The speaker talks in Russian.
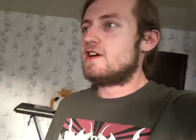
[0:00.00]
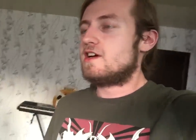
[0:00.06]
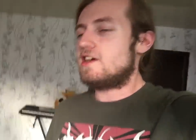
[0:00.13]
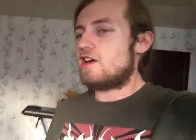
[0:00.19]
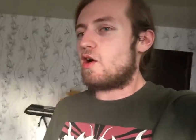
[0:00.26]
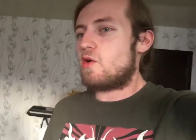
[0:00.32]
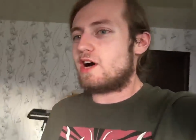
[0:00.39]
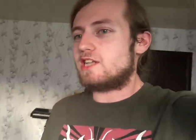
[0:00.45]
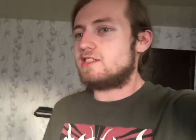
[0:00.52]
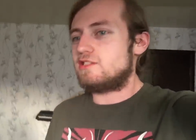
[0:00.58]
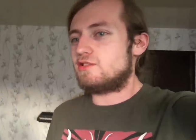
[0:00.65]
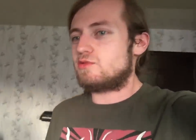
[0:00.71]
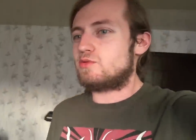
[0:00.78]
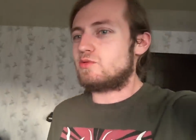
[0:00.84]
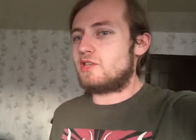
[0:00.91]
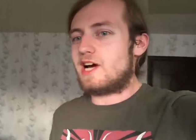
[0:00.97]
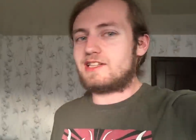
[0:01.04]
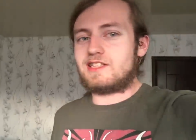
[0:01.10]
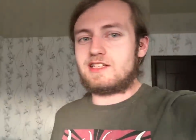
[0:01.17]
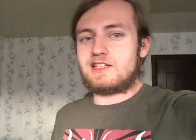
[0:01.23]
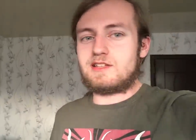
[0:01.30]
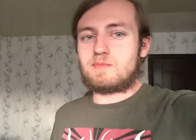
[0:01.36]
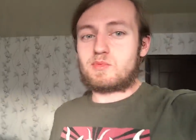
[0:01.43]
И я уходил
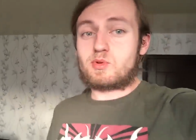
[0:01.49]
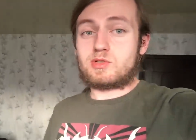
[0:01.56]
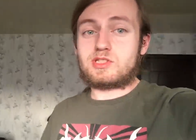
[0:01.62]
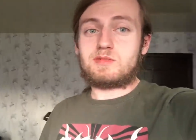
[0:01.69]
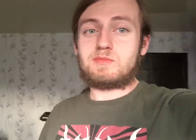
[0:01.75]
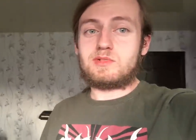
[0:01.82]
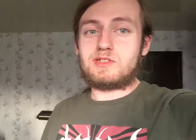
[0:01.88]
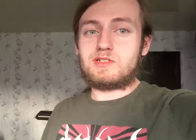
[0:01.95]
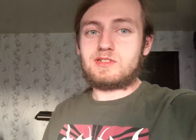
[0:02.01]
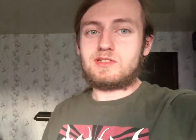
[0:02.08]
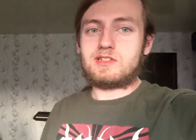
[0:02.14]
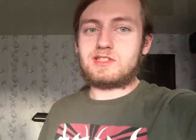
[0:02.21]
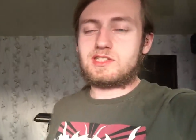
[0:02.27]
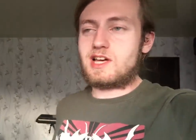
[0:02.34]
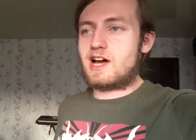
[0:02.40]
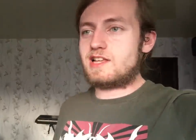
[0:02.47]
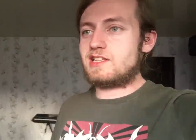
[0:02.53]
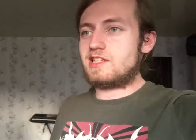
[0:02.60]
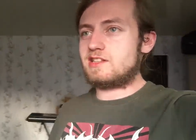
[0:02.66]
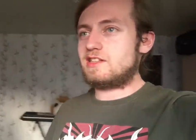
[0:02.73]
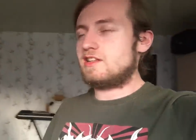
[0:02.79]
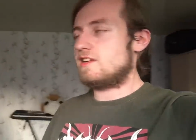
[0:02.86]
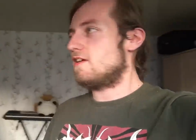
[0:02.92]
куда-то, или просто был
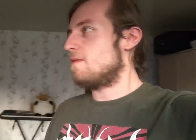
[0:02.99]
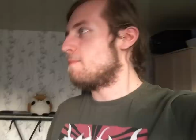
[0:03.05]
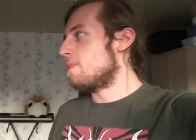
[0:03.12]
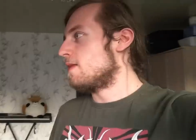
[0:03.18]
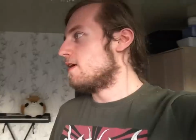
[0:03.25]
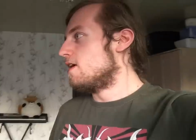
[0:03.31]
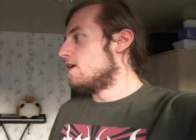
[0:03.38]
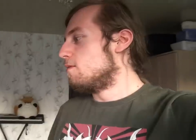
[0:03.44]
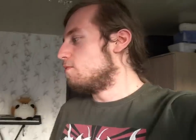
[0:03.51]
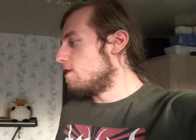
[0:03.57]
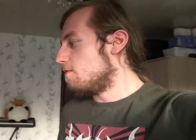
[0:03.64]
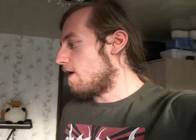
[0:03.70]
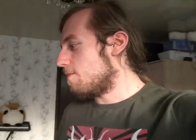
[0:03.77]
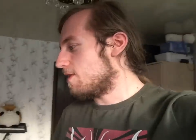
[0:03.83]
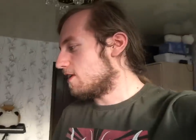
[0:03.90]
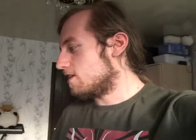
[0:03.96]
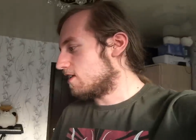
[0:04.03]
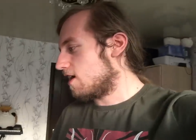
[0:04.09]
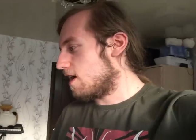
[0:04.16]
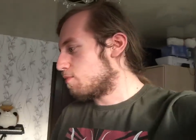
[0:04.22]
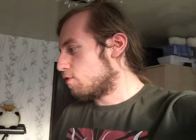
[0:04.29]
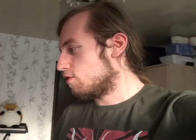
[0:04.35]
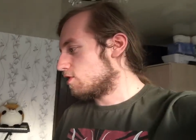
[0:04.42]
занят, или... Были моменты,
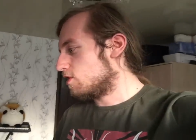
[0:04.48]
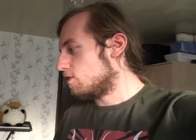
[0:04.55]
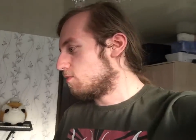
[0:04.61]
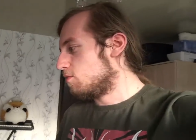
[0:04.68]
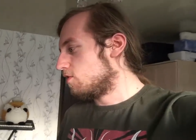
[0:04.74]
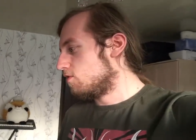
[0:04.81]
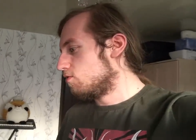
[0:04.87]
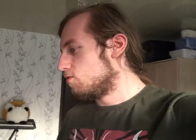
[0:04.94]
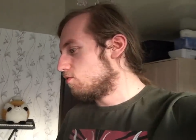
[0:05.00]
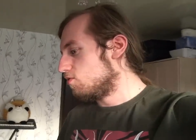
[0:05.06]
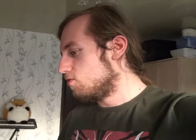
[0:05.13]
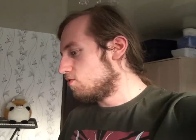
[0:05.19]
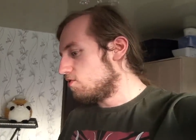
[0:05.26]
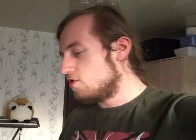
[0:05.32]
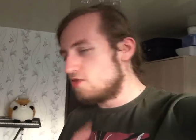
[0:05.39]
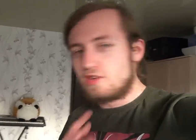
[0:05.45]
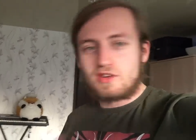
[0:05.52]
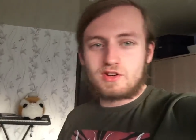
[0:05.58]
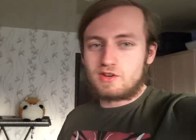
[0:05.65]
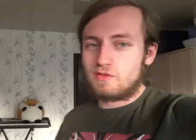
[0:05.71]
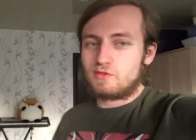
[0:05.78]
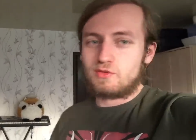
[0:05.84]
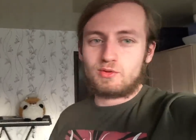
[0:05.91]
когда я просто был, ну,
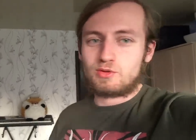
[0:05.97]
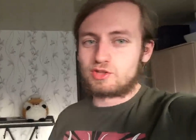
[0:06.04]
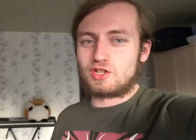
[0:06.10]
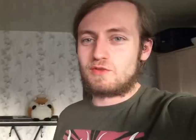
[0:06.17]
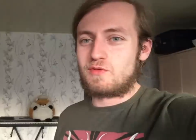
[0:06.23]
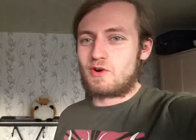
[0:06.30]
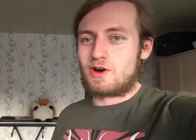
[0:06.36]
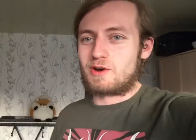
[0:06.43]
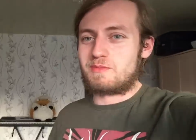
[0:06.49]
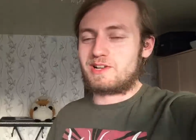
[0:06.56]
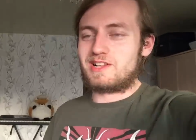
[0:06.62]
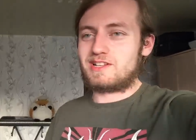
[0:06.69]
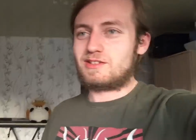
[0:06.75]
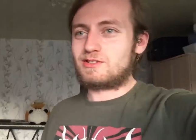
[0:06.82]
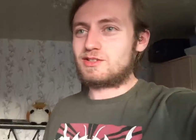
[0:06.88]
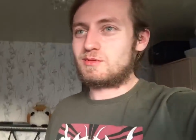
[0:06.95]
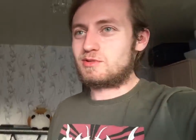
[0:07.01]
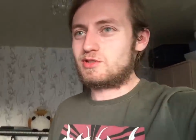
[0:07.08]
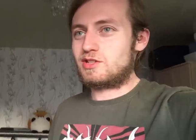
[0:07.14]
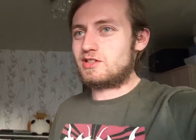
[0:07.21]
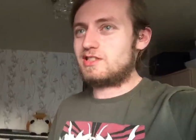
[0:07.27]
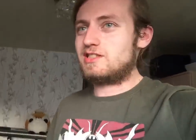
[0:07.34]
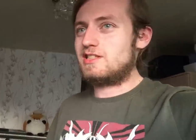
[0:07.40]
не в нужной форме для того, чтобы
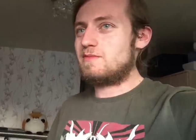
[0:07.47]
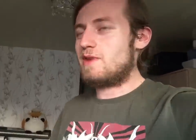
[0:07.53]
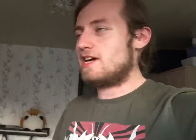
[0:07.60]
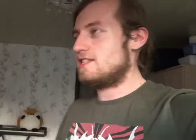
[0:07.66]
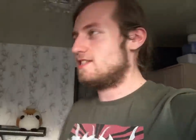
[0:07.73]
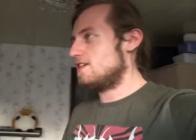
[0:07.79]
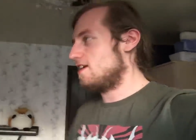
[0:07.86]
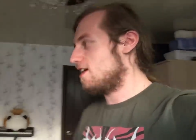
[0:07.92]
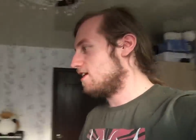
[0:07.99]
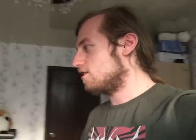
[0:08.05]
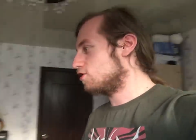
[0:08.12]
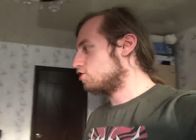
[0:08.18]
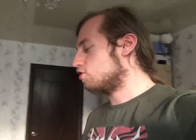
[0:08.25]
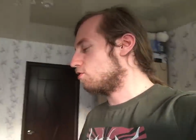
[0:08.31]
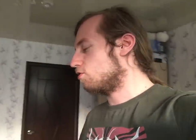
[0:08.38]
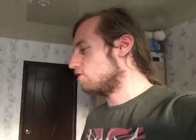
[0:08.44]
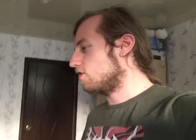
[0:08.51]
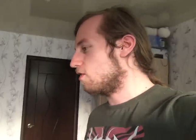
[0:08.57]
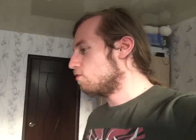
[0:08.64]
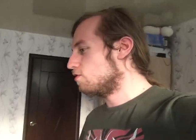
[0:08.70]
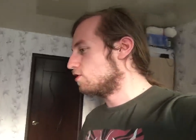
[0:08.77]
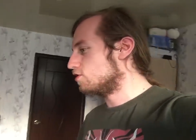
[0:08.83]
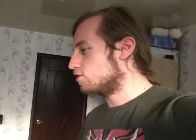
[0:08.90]
что-то снимать, я шел на
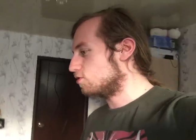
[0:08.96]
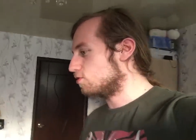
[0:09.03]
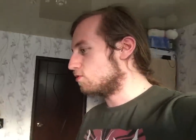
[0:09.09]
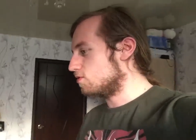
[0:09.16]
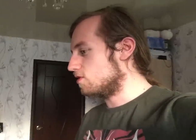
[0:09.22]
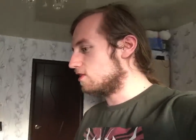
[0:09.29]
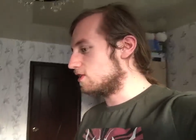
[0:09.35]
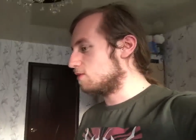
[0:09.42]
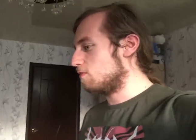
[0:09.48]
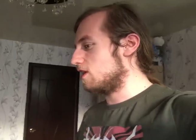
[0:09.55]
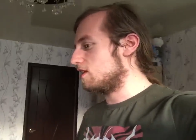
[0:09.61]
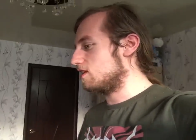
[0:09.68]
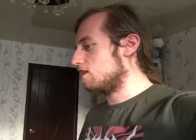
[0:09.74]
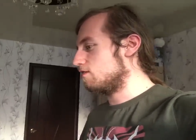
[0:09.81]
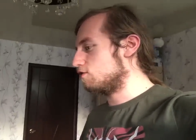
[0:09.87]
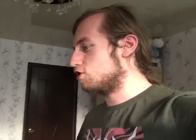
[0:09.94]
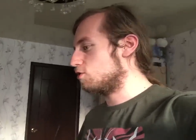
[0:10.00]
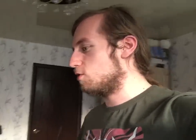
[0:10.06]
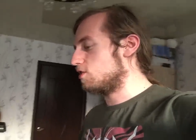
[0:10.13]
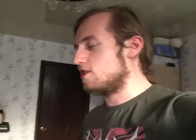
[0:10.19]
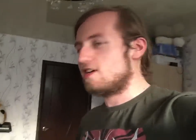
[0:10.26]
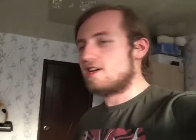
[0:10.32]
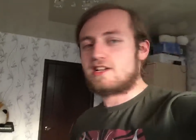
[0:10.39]
улицу или смотрел
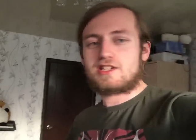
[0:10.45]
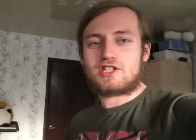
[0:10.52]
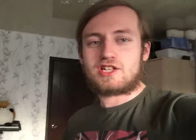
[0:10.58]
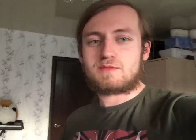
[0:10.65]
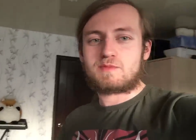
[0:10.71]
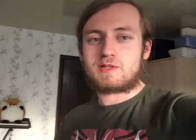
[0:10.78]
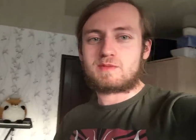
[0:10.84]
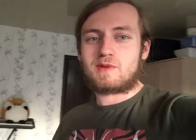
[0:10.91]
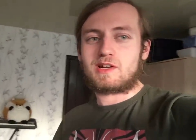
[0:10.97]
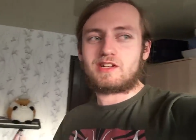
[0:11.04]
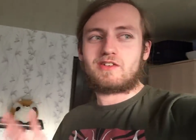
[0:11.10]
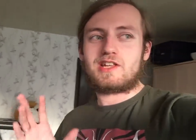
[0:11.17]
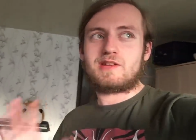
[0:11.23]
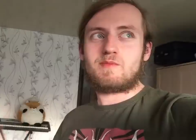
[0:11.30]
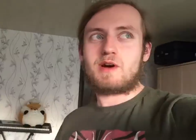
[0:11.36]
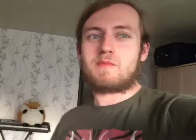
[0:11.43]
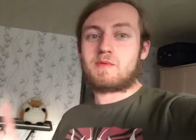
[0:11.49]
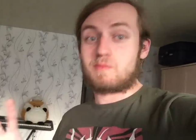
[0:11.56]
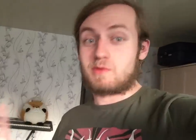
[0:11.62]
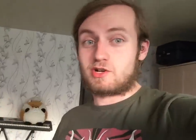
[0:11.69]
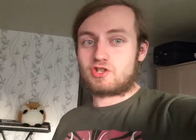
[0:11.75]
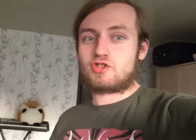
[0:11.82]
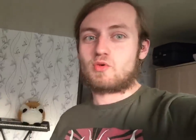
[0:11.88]
что-то, я сейчас посмотрел аниме по
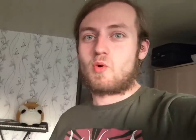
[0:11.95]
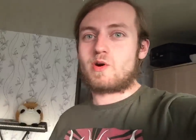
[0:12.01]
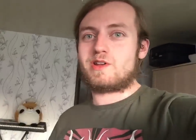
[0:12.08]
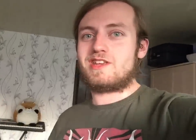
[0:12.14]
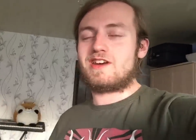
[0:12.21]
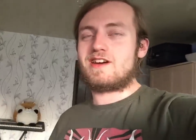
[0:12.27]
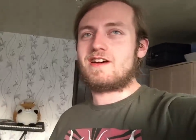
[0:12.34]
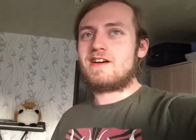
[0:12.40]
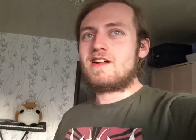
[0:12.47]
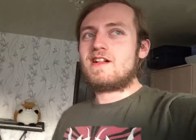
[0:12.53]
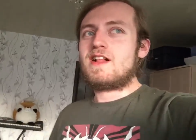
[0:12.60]
персоне,